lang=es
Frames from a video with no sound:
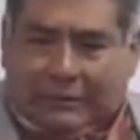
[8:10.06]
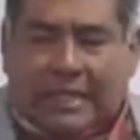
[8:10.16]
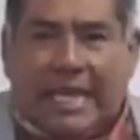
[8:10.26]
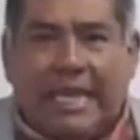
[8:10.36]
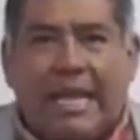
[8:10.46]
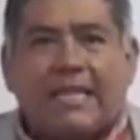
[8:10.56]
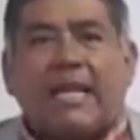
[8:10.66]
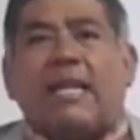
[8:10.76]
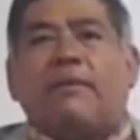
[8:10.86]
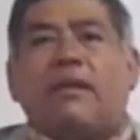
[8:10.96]
en
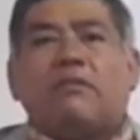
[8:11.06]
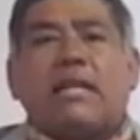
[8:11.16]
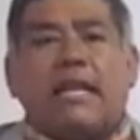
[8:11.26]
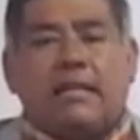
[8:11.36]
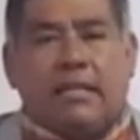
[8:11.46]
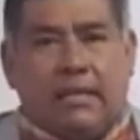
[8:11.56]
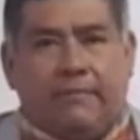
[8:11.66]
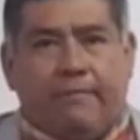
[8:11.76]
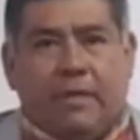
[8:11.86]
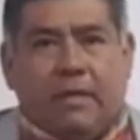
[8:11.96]
canal abrieron a la niña.
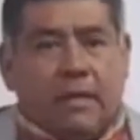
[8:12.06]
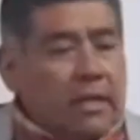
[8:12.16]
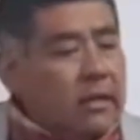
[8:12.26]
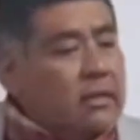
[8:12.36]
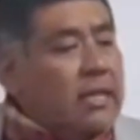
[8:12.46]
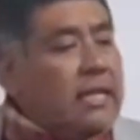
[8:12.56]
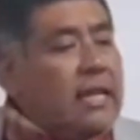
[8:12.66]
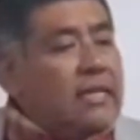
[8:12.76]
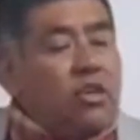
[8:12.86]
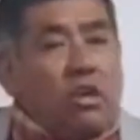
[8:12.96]
Tenía
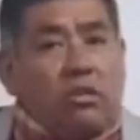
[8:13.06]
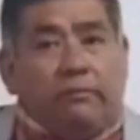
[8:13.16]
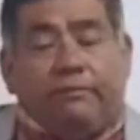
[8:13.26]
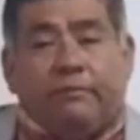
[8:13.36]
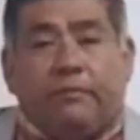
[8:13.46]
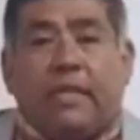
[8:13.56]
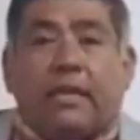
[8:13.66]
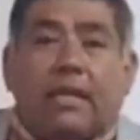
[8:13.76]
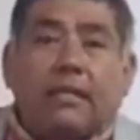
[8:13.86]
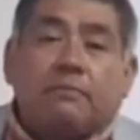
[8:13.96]
lesión
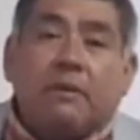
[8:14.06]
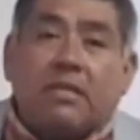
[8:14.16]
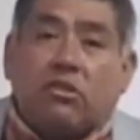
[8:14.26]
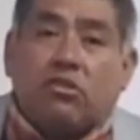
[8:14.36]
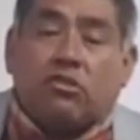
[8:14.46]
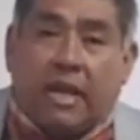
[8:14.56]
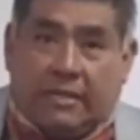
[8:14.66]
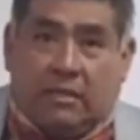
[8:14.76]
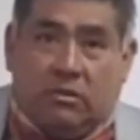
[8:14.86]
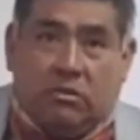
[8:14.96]
de grandes vasos
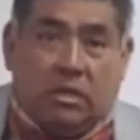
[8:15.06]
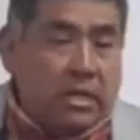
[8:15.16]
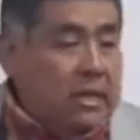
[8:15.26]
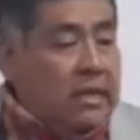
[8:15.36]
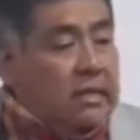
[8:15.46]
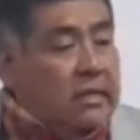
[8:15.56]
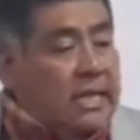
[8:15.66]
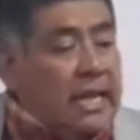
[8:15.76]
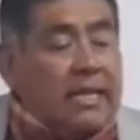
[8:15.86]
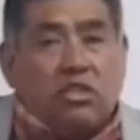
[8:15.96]
torácicos,
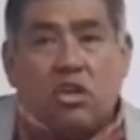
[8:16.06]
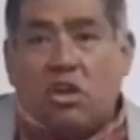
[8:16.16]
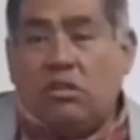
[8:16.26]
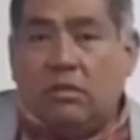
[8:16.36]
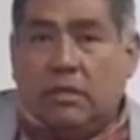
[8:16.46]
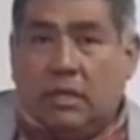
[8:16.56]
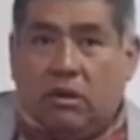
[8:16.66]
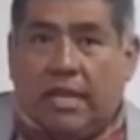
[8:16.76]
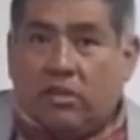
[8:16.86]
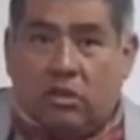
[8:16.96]
tenía lesión de
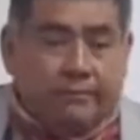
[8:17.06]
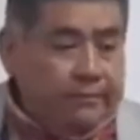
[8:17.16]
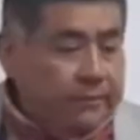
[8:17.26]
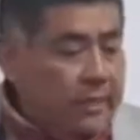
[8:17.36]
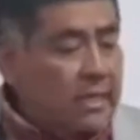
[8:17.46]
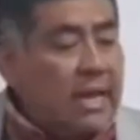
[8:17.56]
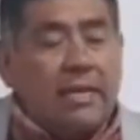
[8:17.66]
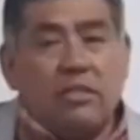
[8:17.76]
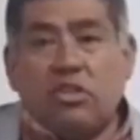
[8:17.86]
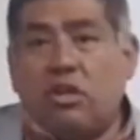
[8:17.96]
corazón,
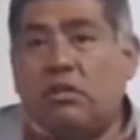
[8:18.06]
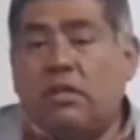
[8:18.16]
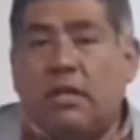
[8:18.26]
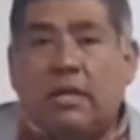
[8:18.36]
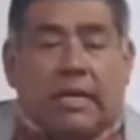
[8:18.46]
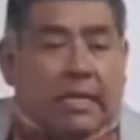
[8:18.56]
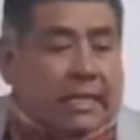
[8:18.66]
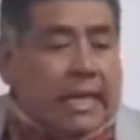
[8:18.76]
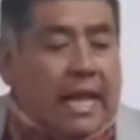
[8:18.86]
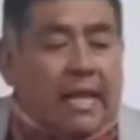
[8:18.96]
tenía lesión
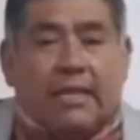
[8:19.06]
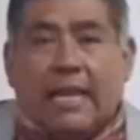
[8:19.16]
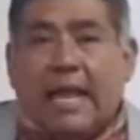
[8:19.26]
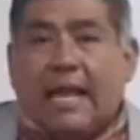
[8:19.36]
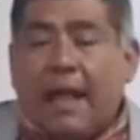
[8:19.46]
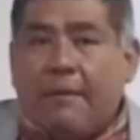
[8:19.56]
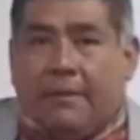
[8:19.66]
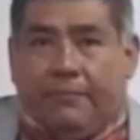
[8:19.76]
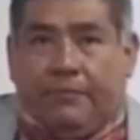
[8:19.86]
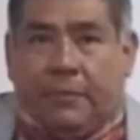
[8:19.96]
de de la cava,